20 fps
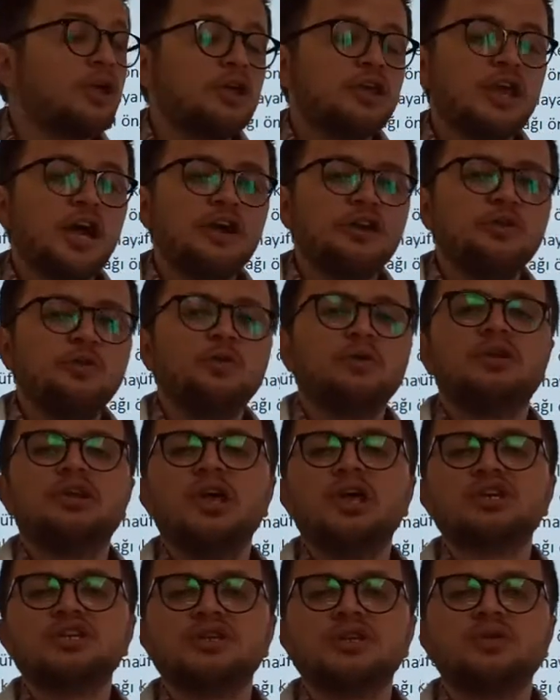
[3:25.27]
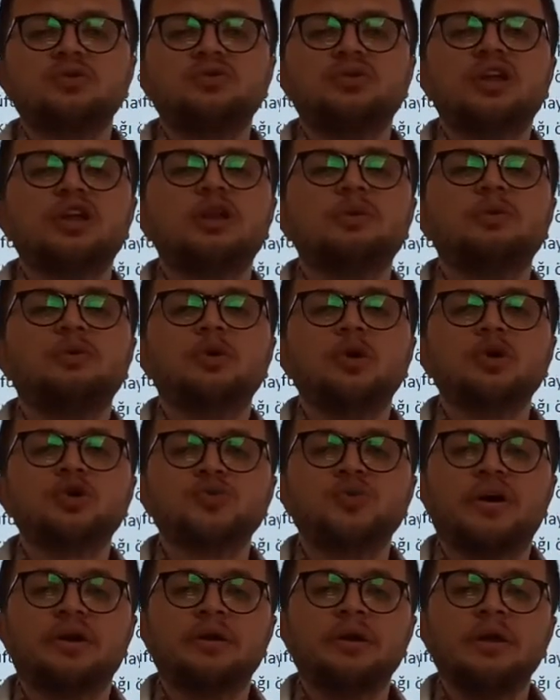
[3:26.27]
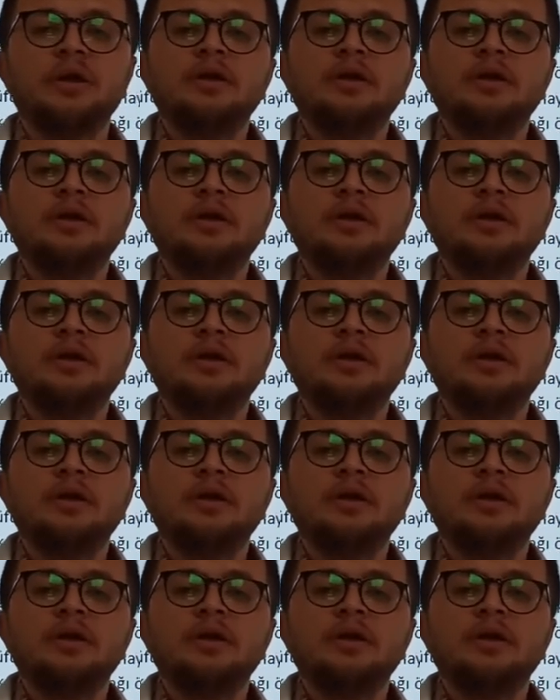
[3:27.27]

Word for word: Yani ülke içinde sürekli bir göç var.